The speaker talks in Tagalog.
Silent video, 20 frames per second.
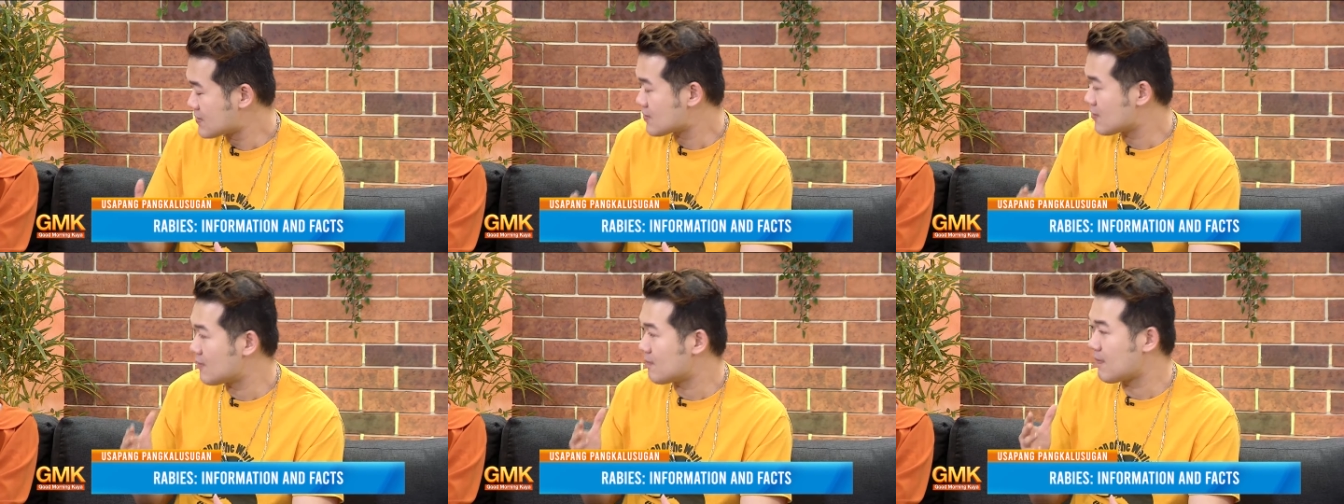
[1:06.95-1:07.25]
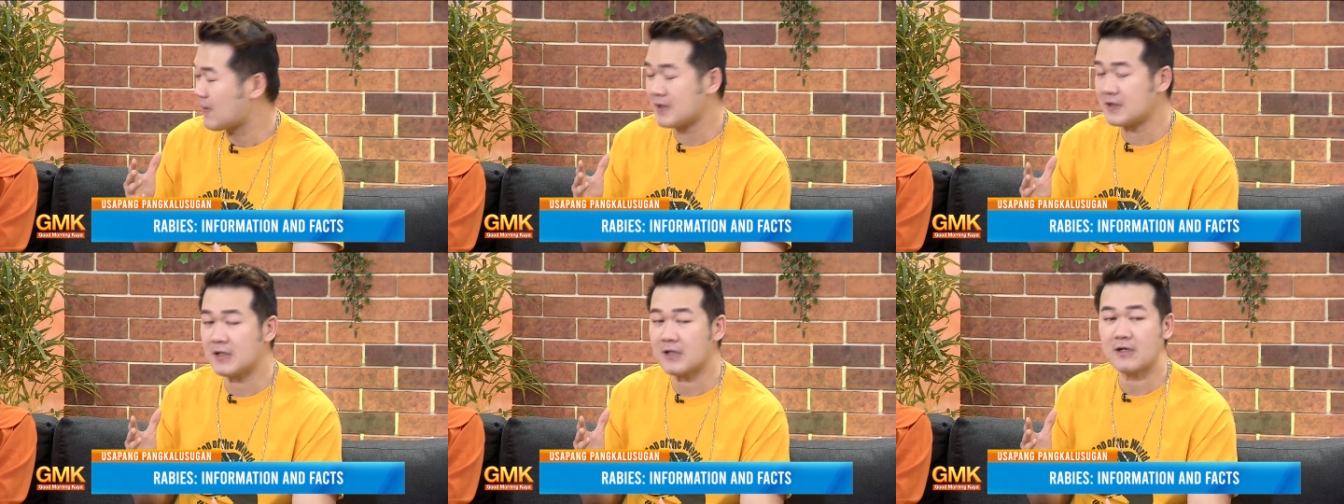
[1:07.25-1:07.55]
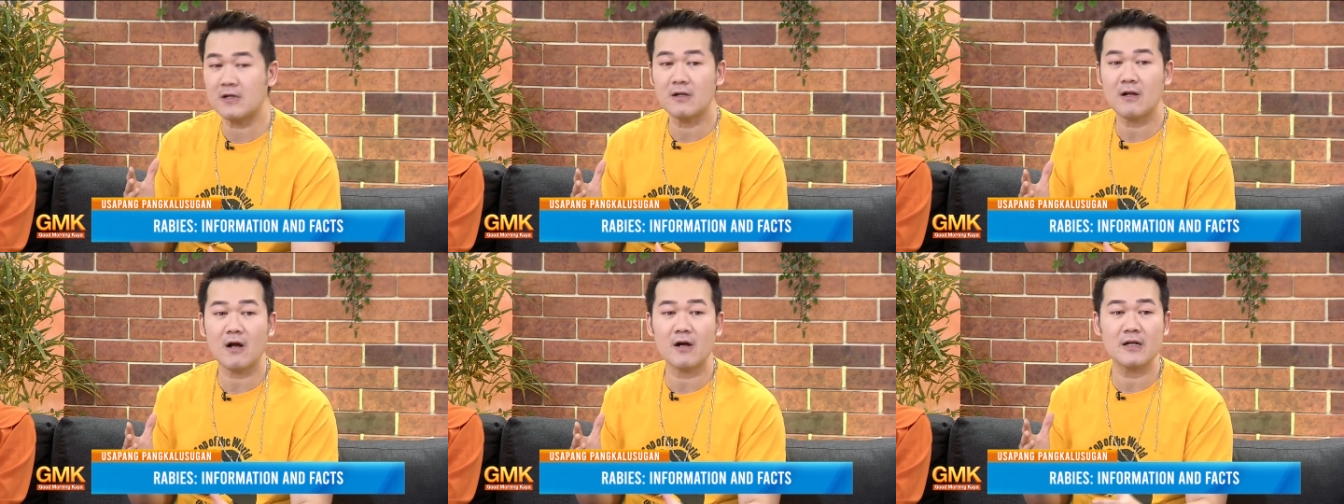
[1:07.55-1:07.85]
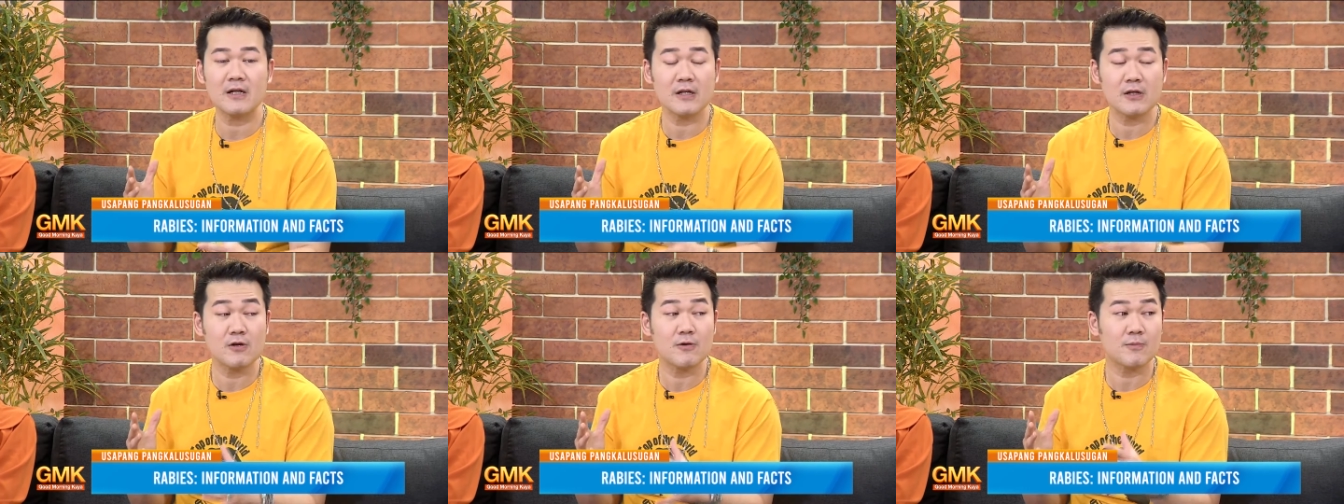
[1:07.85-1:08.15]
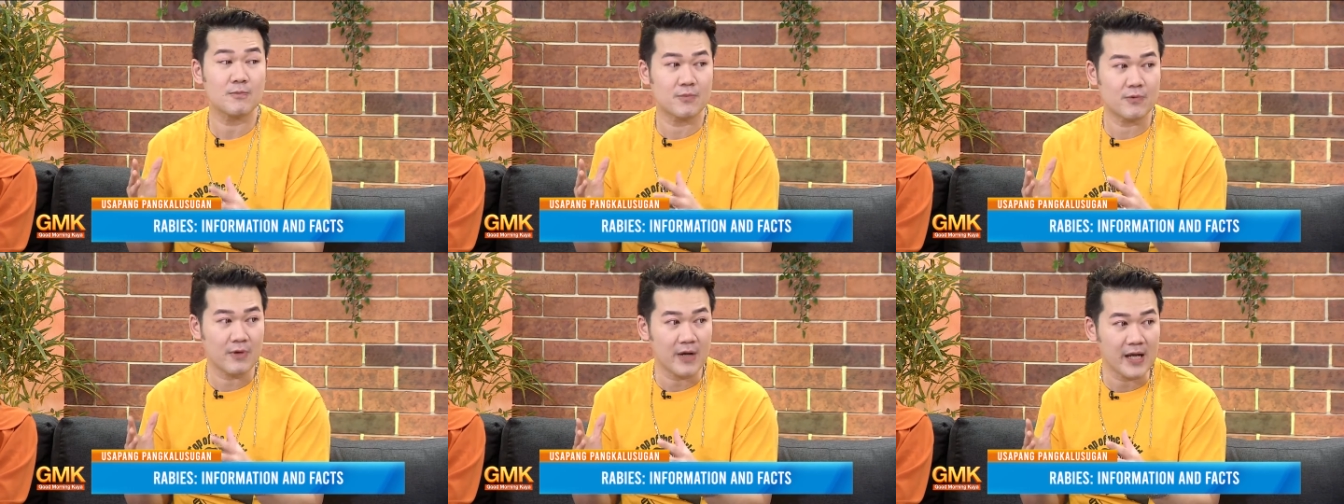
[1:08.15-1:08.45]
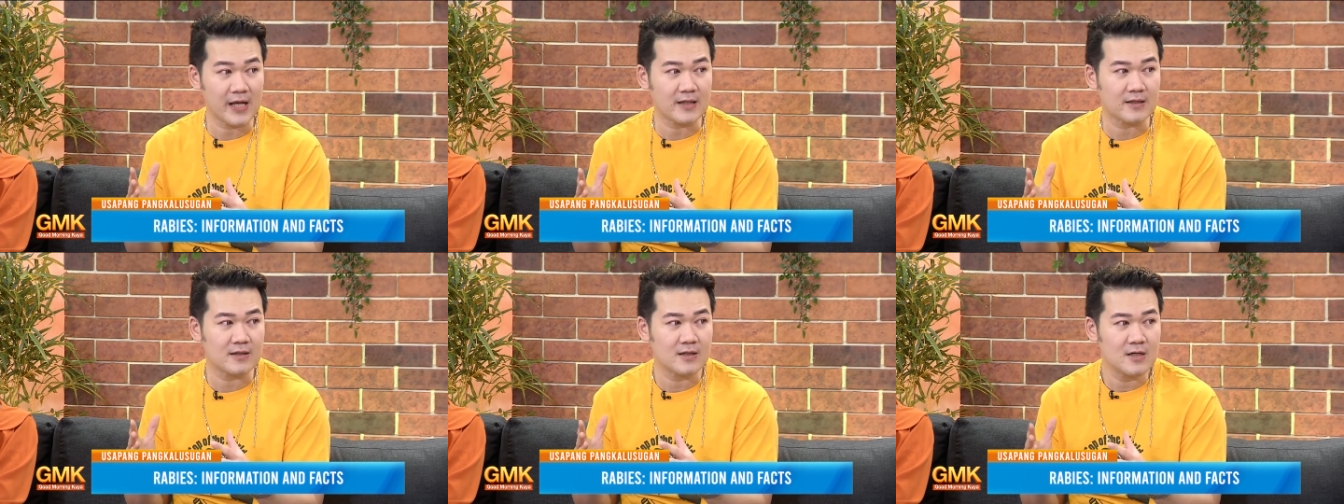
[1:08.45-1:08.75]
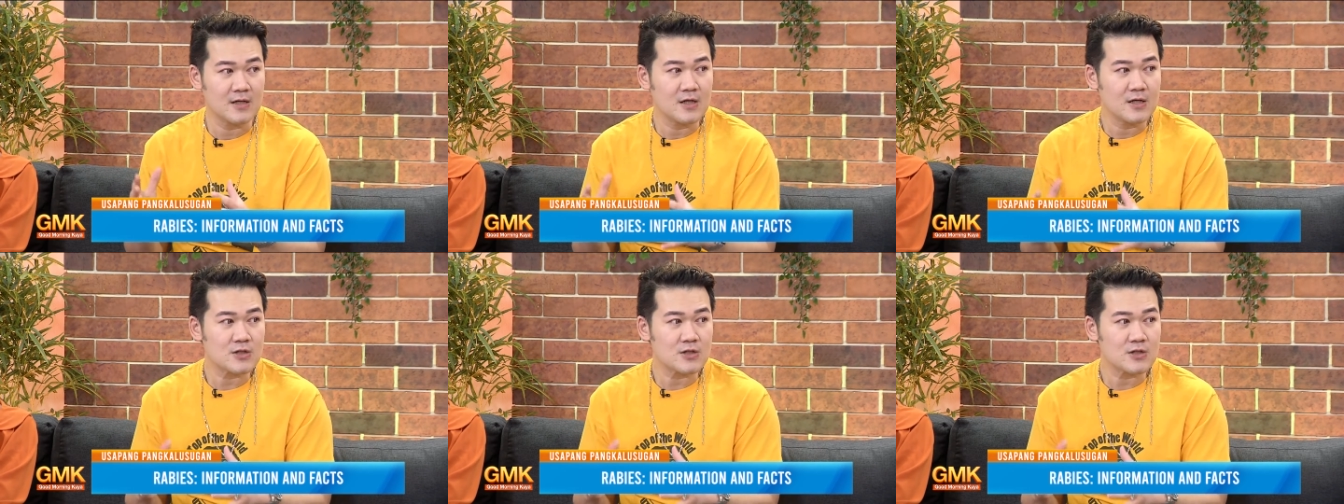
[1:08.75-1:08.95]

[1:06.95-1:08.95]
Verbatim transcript: So, particularly yung brain.